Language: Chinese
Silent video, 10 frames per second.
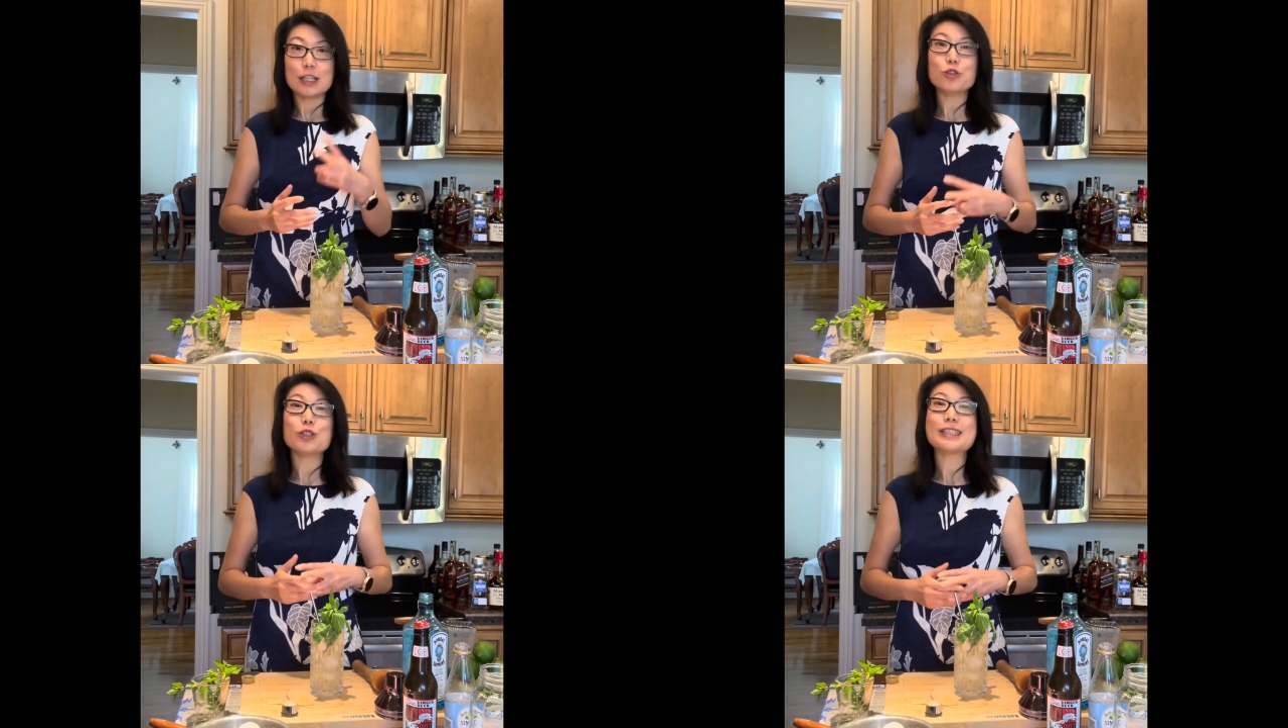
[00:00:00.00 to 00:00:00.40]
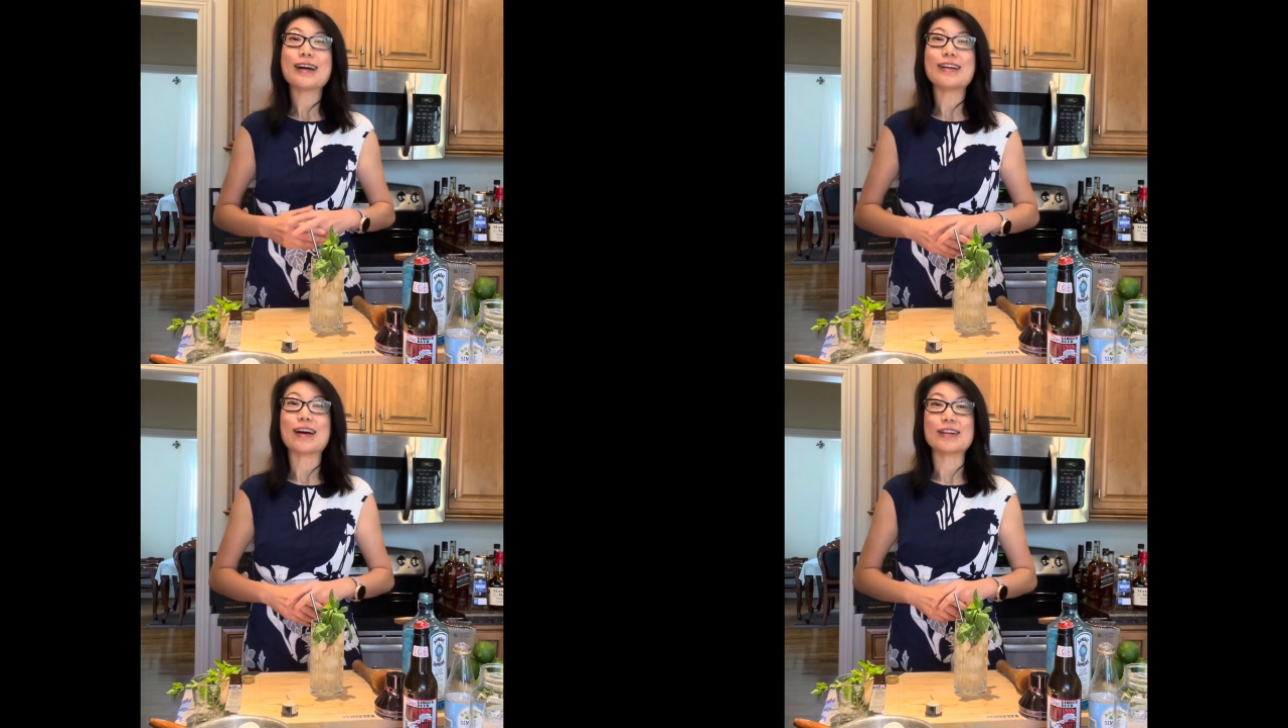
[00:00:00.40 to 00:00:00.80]
去上
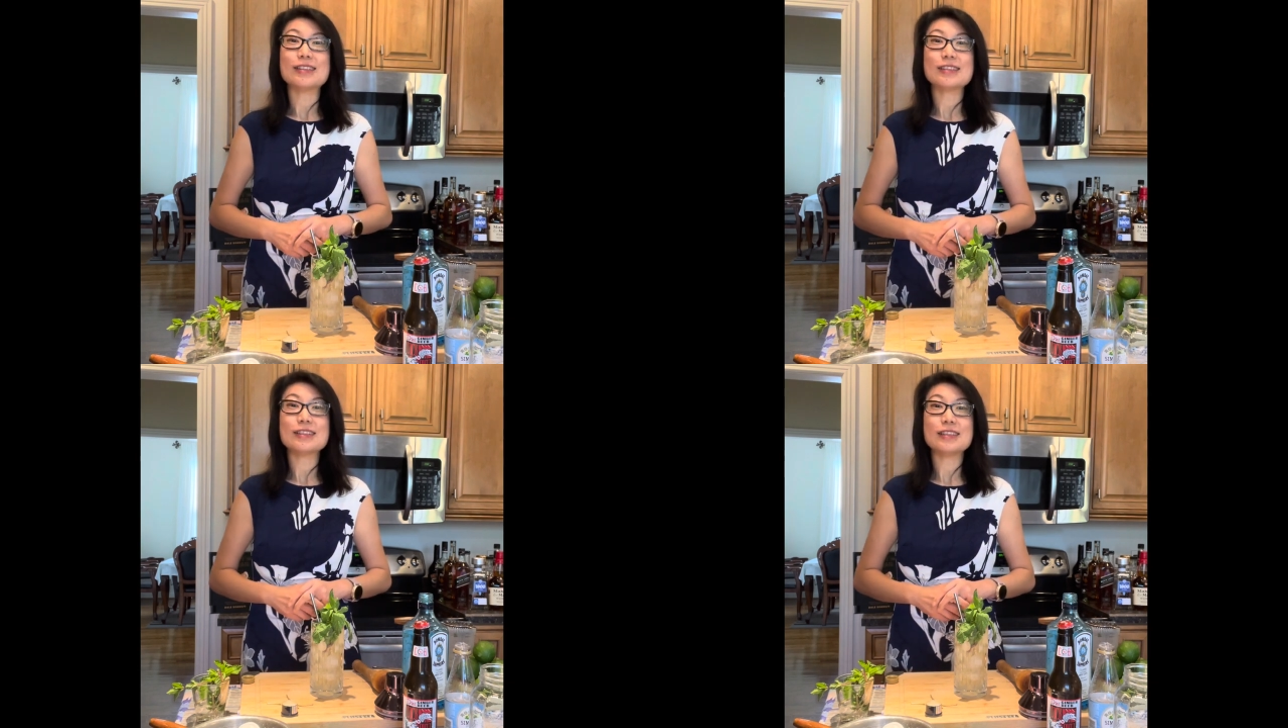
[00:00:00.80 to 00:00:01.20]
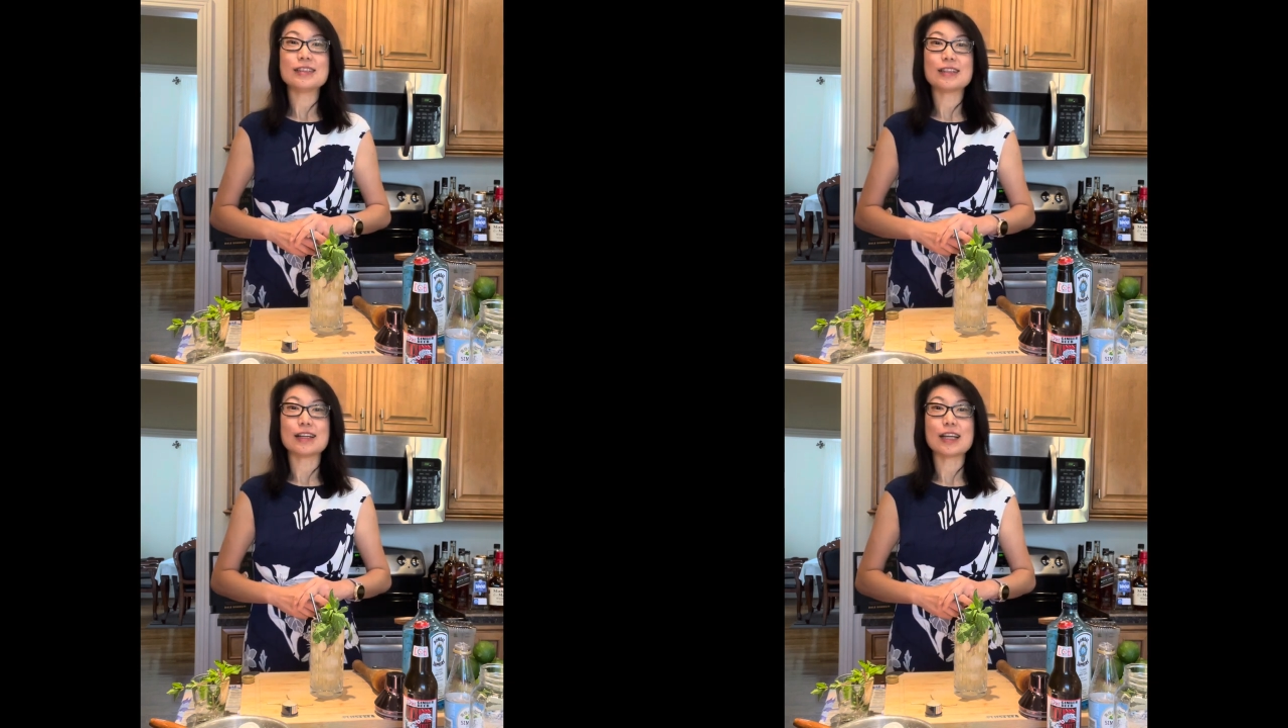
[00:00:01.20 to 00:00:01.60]
两个星期
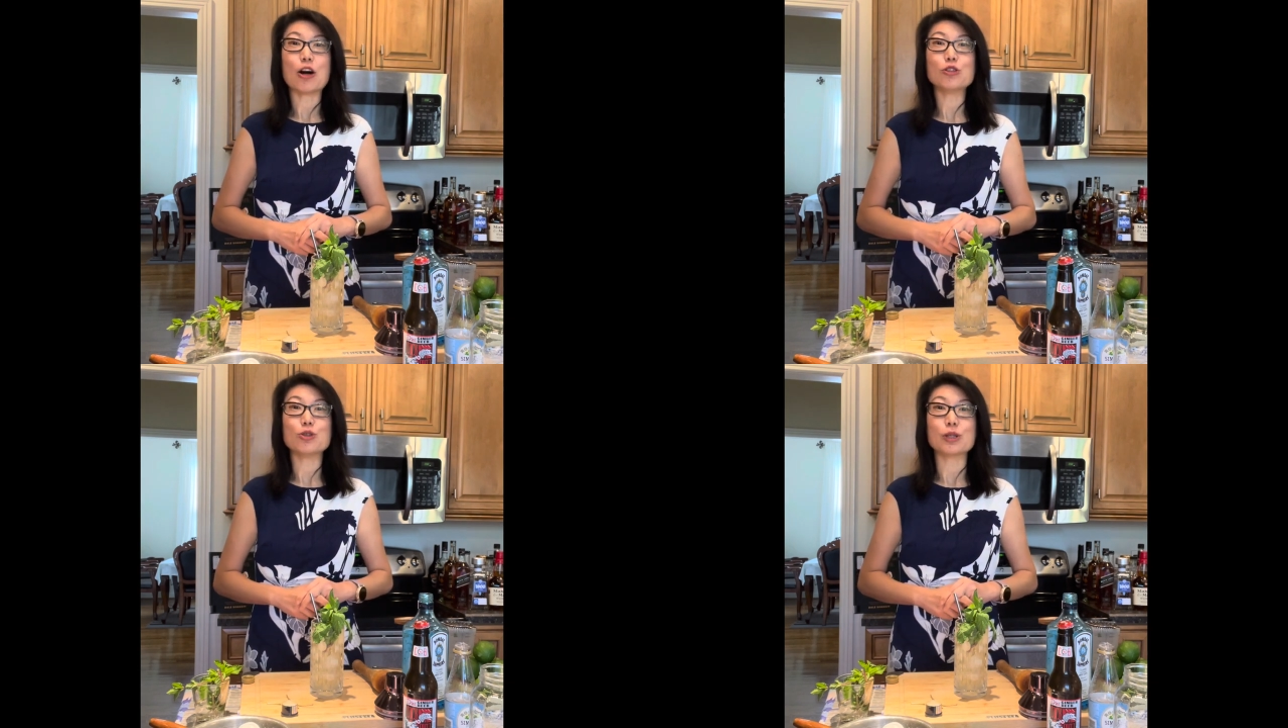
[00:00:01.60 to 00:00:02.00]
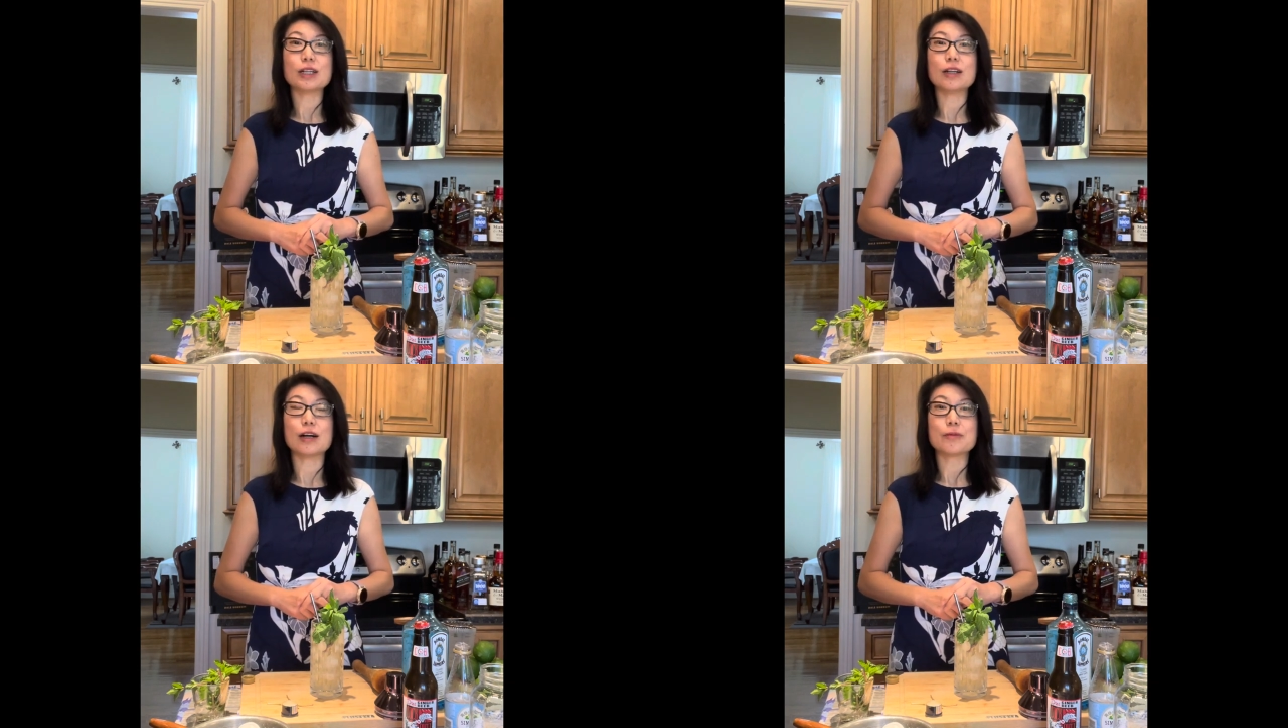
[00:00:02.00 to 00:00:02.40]
的调酒
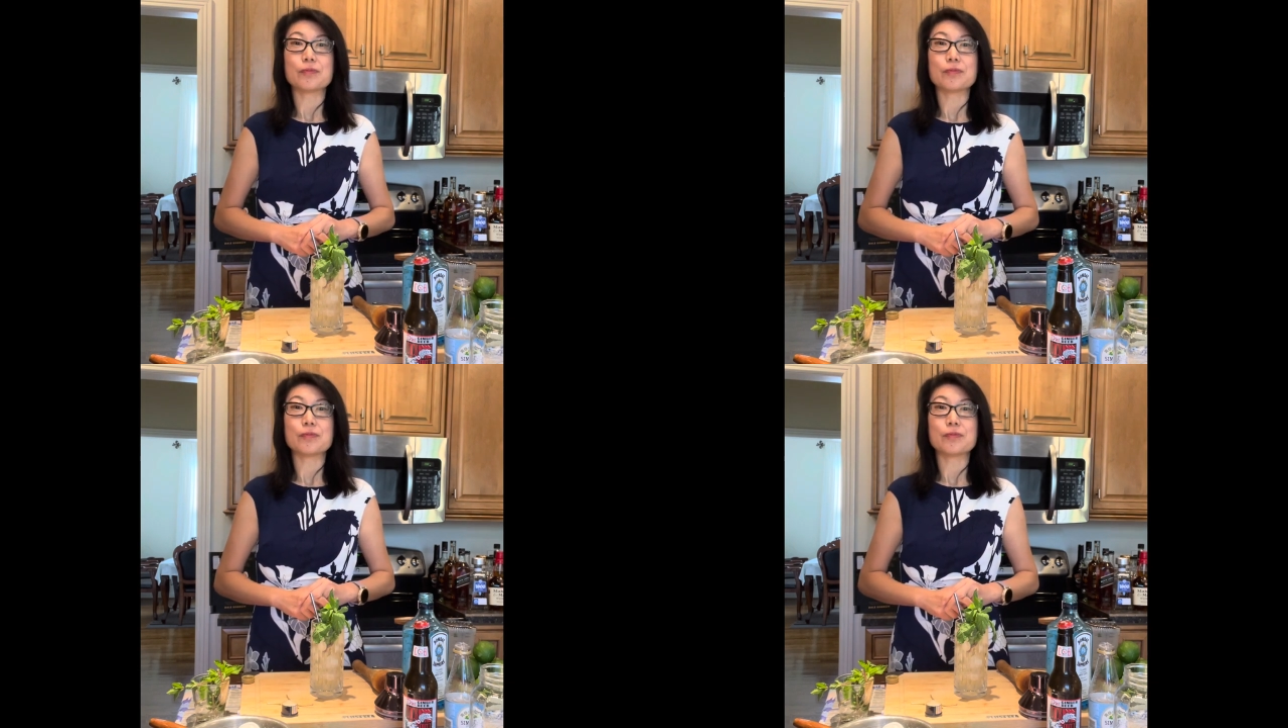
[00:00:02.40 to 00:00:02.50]
课，